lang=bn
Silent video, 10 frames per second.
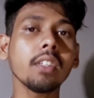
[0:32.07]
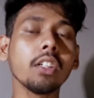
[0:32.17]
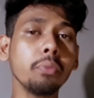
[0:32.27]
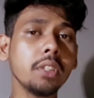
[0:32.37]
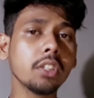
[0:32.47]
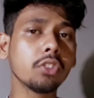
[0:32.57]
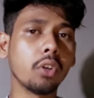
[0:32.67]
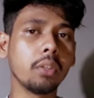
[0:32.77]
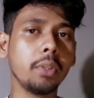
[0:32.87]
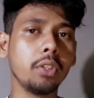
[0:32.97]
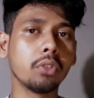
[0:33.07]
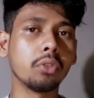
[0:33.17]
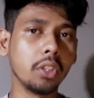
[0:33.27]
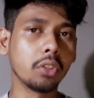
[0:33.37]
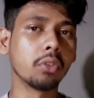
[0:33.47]
তুমি যে শর্ট ভিডিও
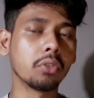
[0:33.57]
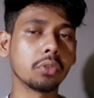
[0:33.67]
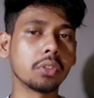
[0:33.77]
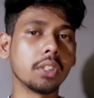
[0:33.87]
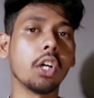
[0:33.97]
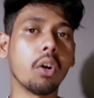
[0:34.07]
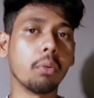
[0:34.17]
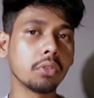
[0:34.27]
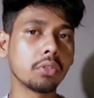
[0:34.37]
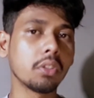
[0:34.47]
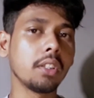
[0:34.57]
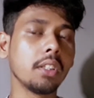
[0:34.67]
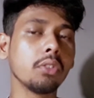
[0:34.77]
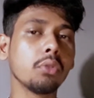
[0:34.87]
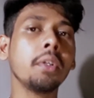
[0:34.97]
তৈরি করছো সেটা অবশ্যই
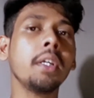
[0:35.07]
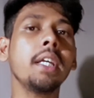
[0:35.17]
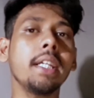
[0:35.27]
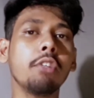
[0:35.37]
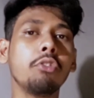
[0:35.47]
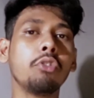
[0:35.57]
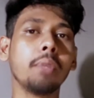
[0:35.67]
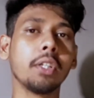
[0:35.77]
কিন্তু ইউটিউবের